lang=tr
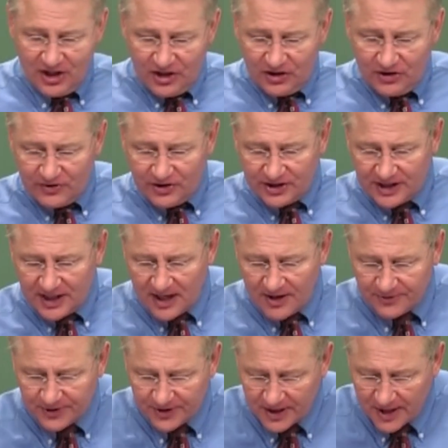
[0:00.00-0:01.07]
ben böyle
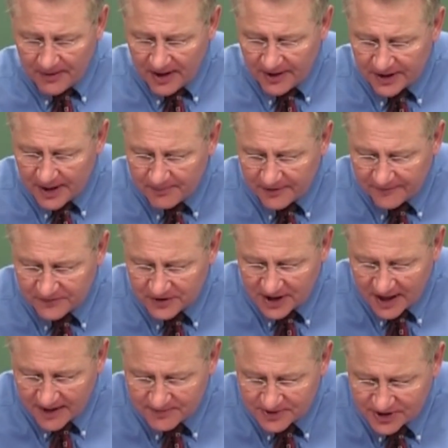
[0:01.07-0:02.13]
yaptım, ben buyum
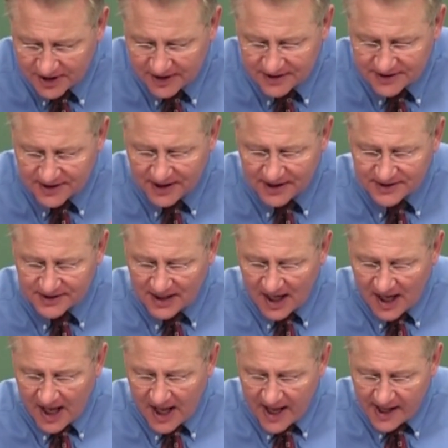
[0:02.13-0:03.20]
diyor.
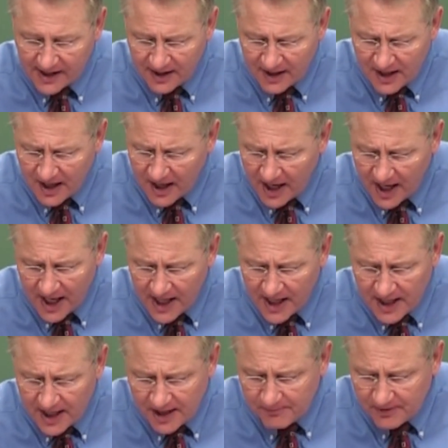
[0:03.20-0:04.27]
Ben her
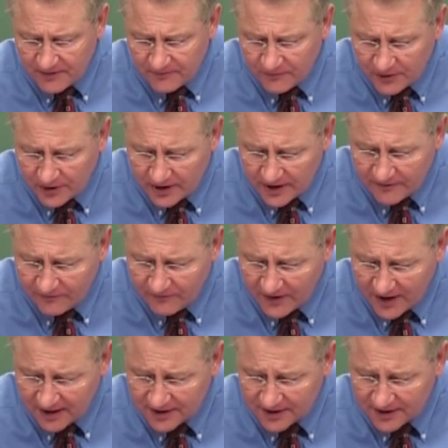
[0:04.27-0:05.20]
şeye egemen Tanrı'ya